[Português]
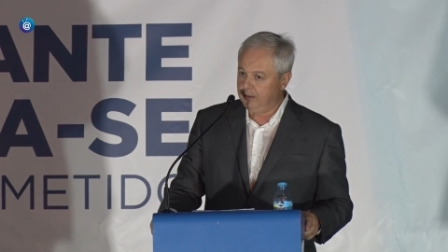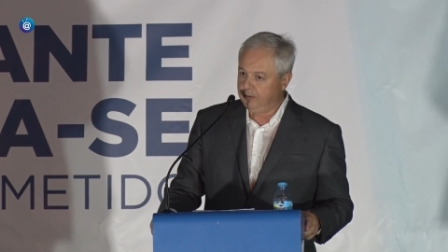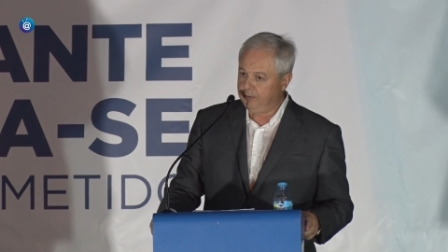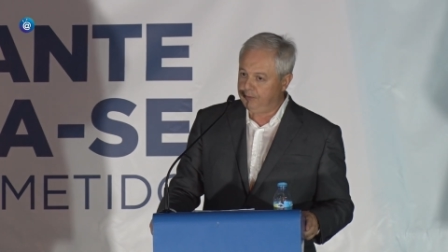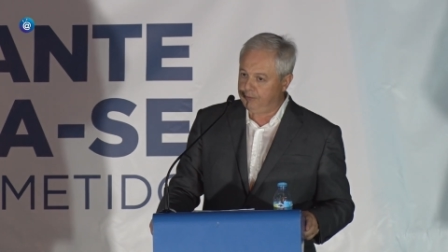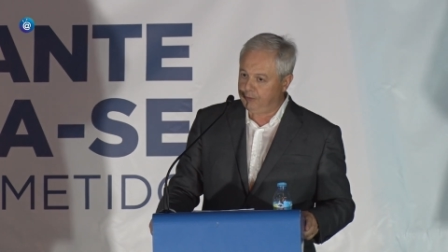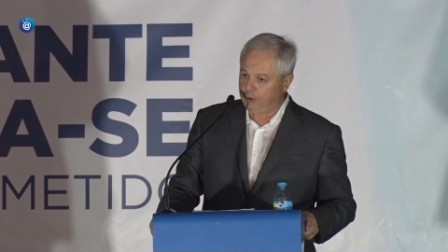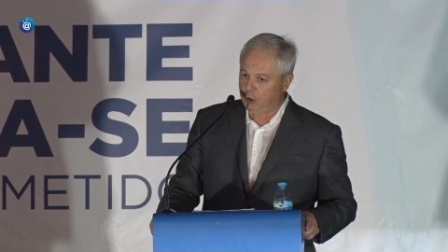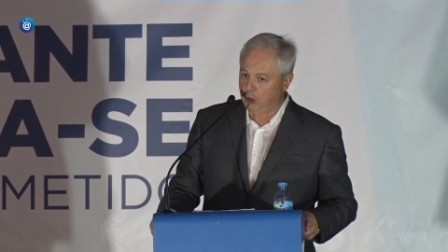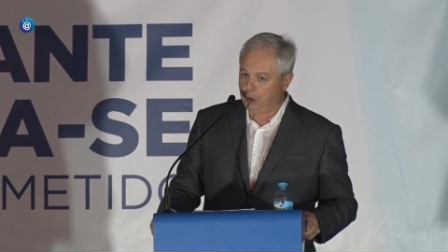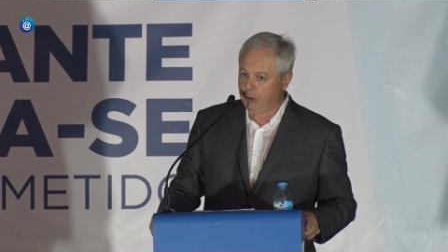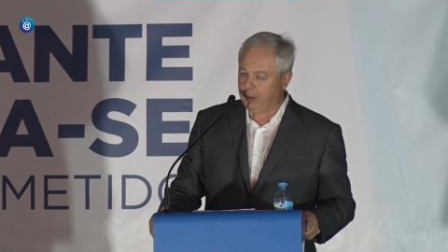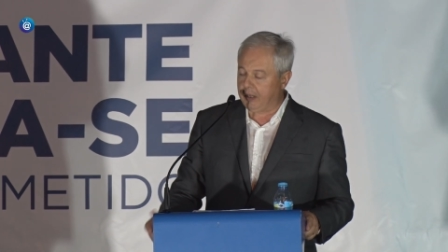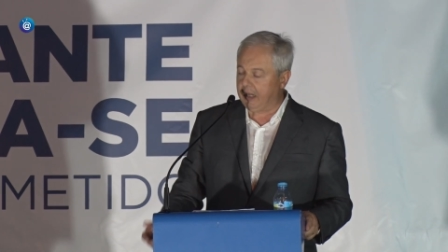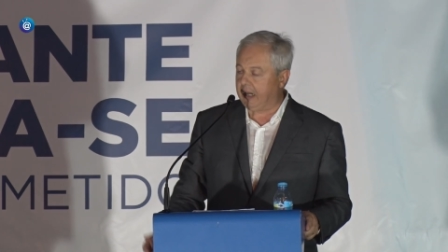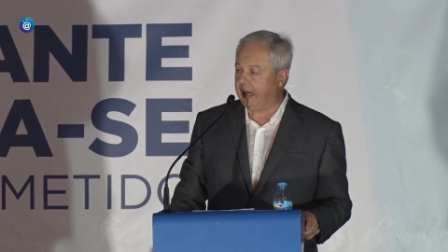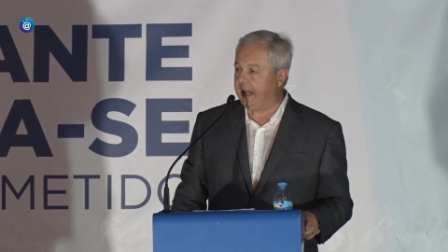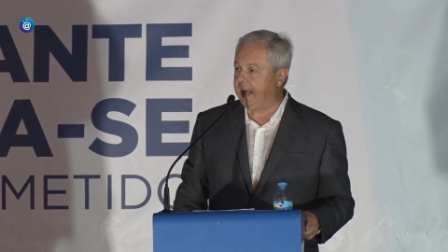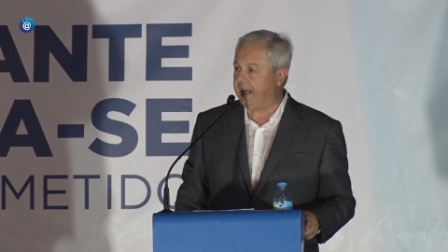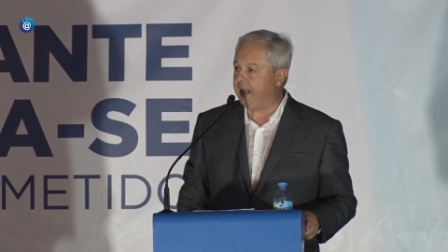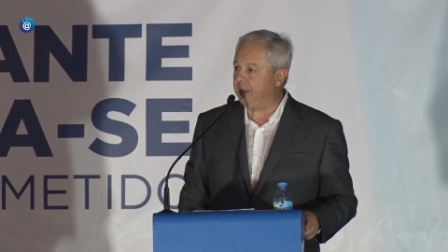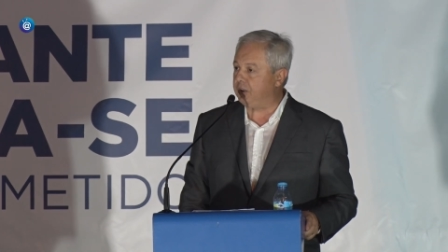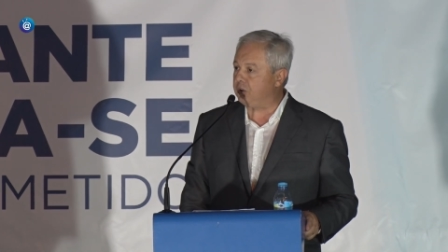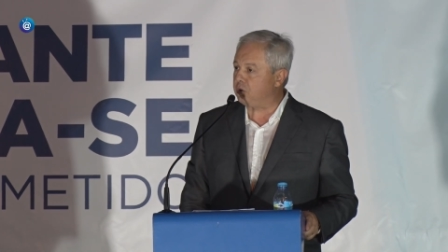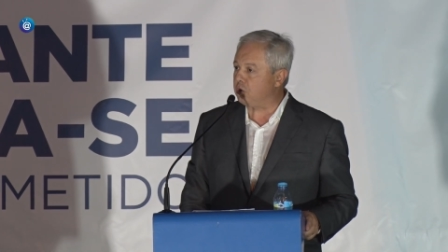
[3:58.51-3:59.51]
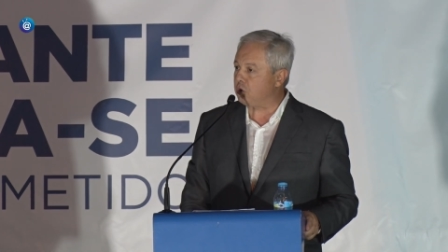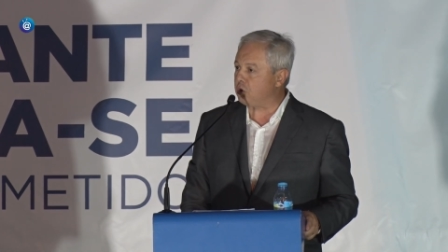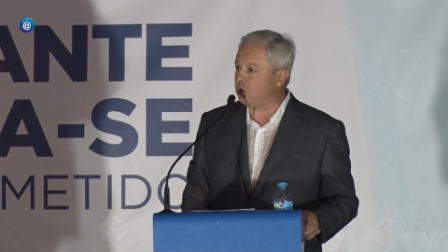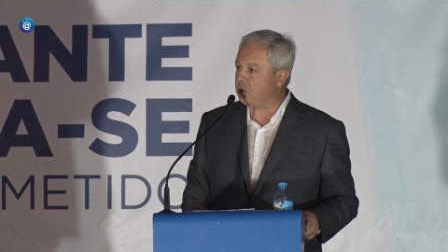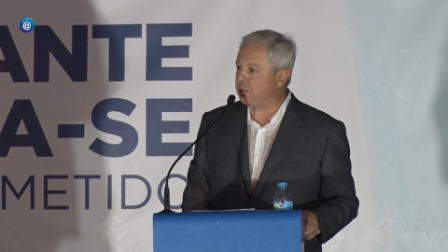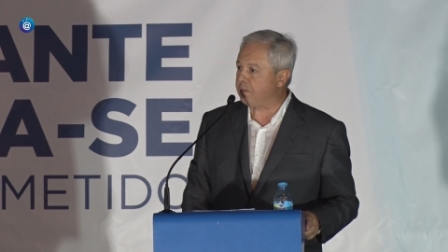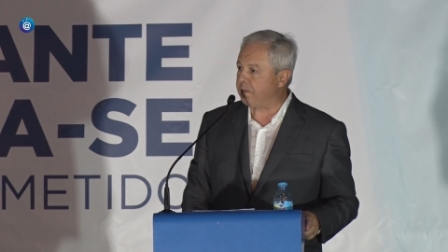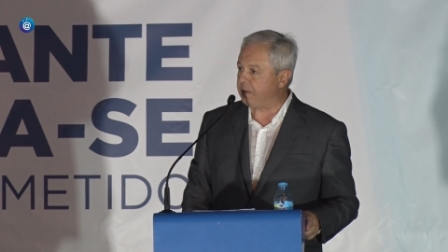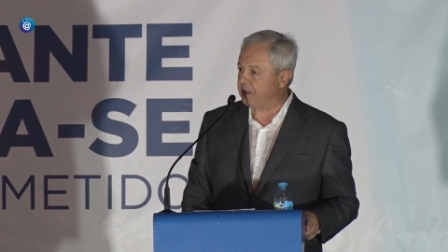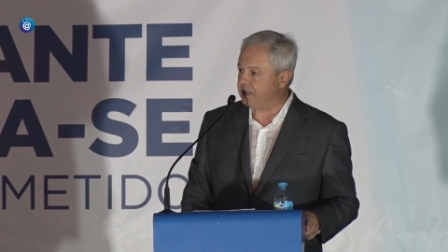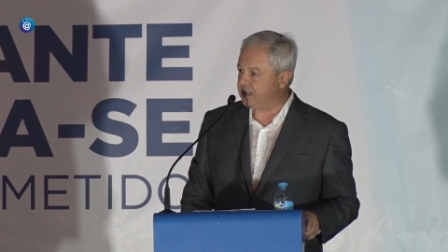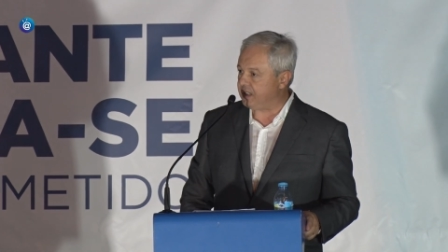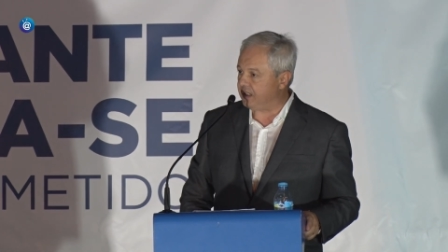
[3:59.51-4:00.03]
foram eleitos
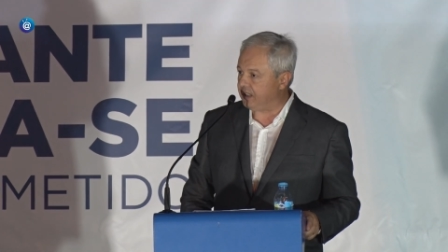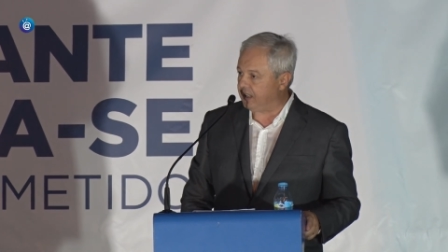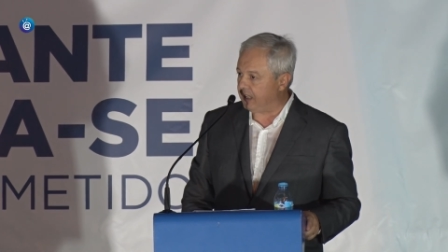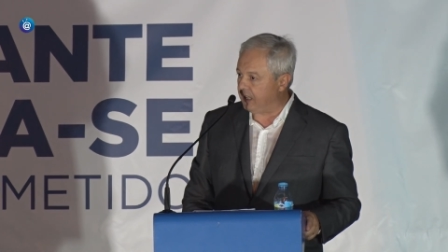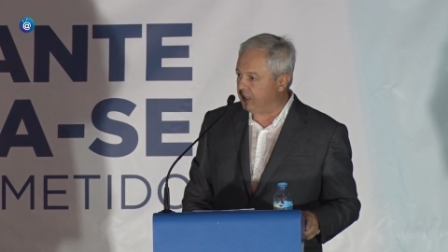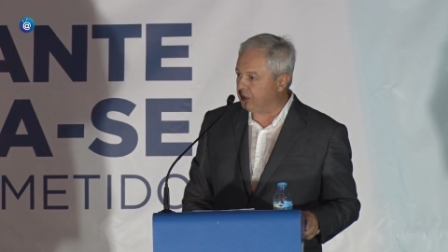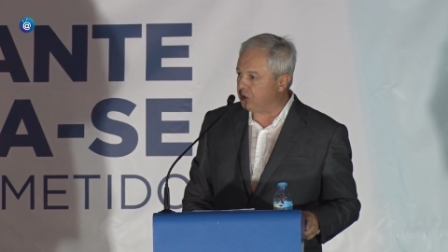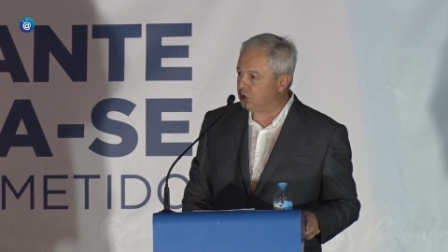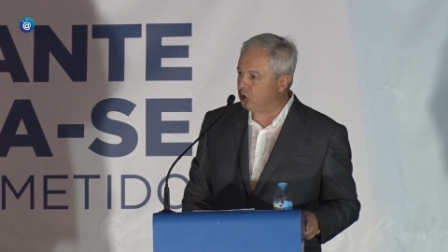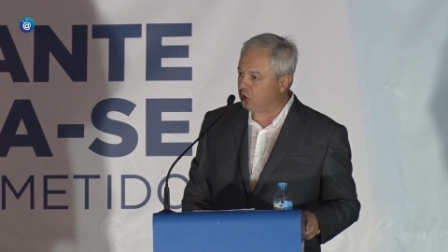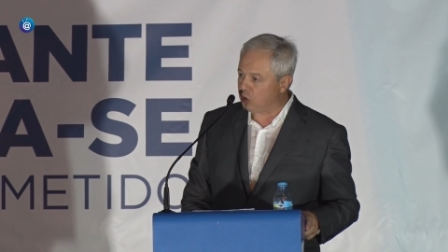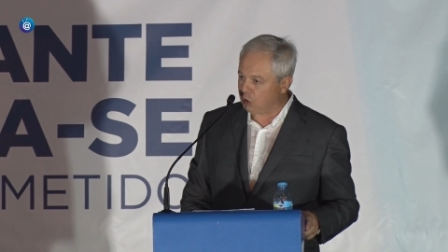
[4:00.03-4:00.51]
presidentes